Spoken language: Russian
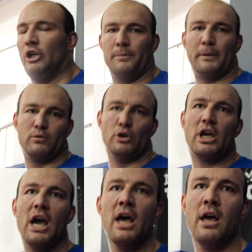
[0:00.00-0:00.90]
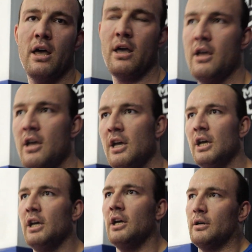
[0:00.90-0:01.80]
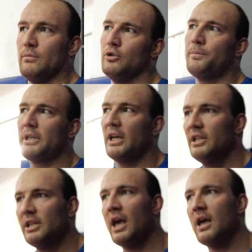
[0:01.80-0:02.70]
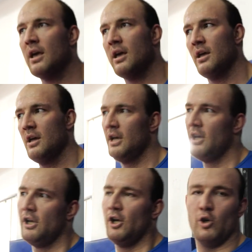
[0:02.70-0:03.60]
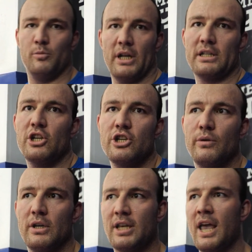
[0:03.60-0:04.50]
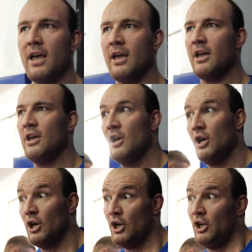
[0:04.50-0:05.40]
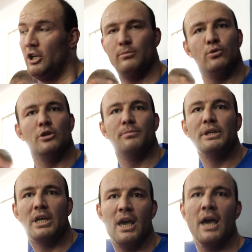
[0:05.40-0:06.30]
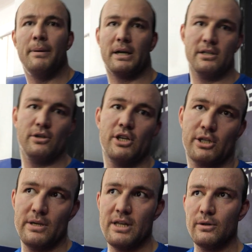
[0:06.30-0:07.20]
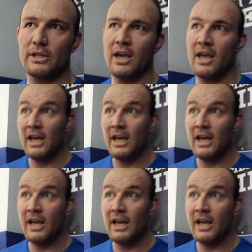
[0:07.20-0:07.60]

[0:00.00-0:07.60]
И подводка. Будем подходить, набирать лишний вес. И будем бить, показывать все свои науки.